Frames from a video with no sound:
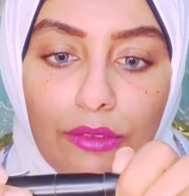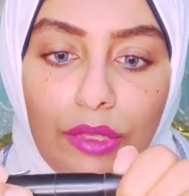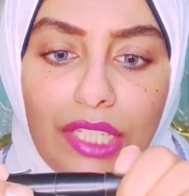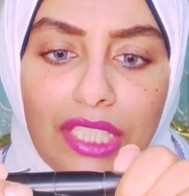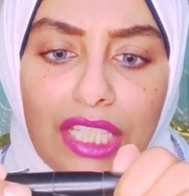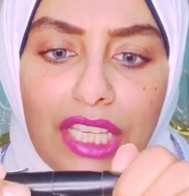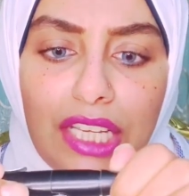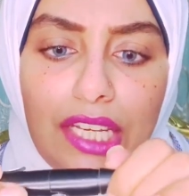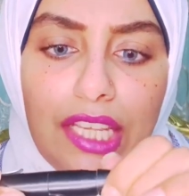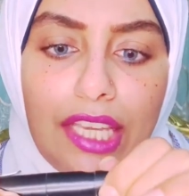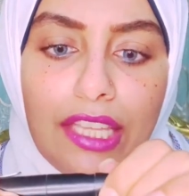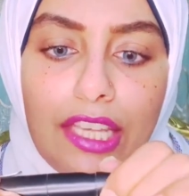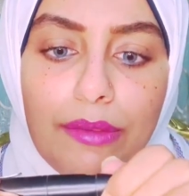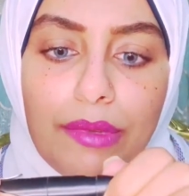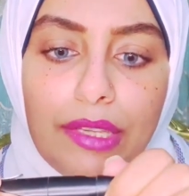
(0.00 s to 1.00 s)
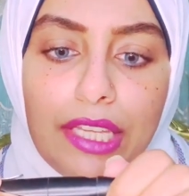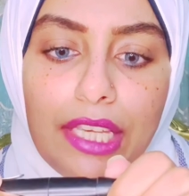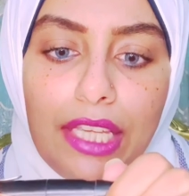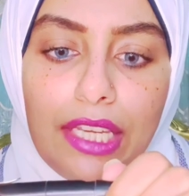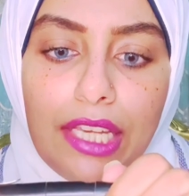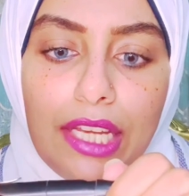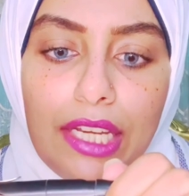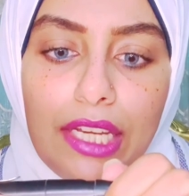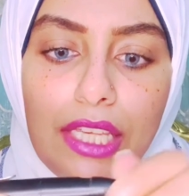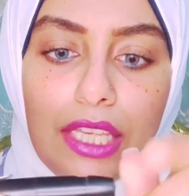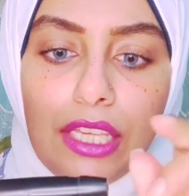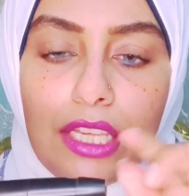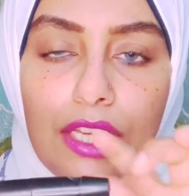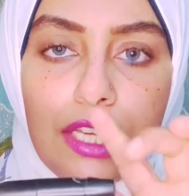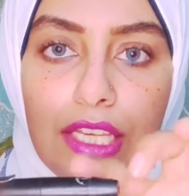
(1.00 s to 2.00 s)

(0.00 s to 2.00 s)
الوخز خليها دايما يعني على